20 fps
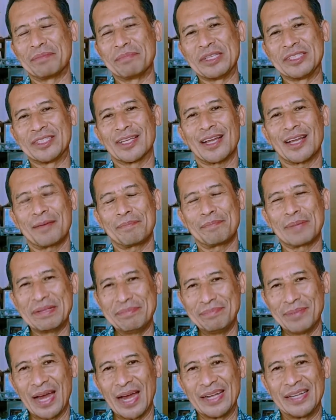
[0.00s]
berbicara
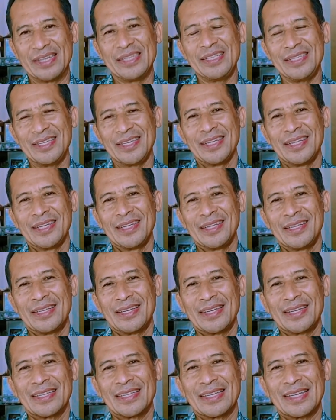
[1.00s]
pribadi
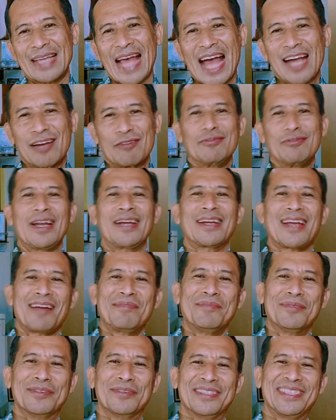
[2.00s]
aku dan
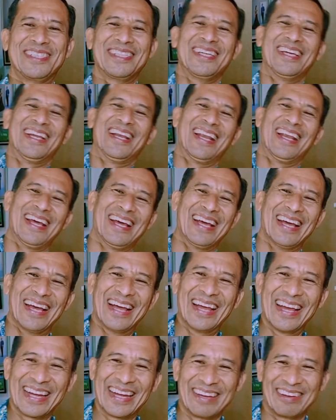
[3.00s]
kamu.
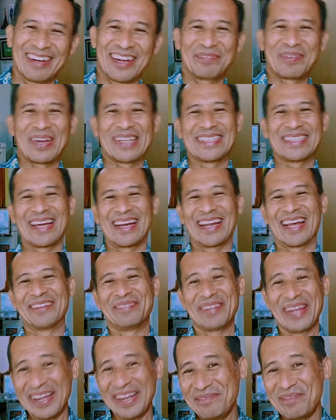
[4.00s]
Cela, kayak orang pacaran.
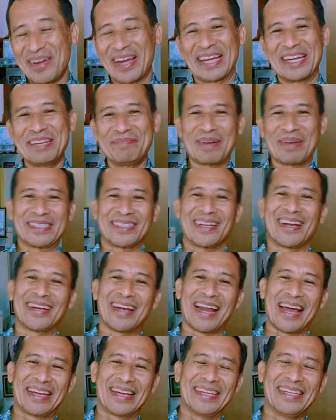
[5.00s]
Memang ini
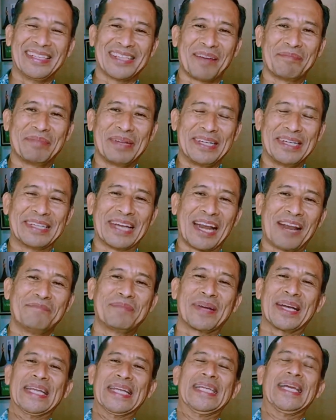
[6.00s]
pacaran lagi tapi di dalam
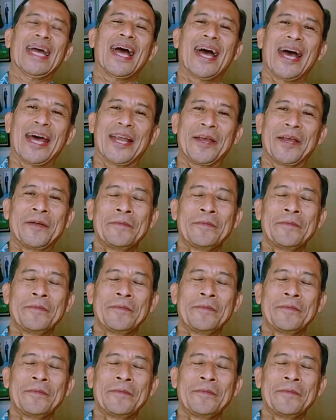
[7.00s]
pernikahan.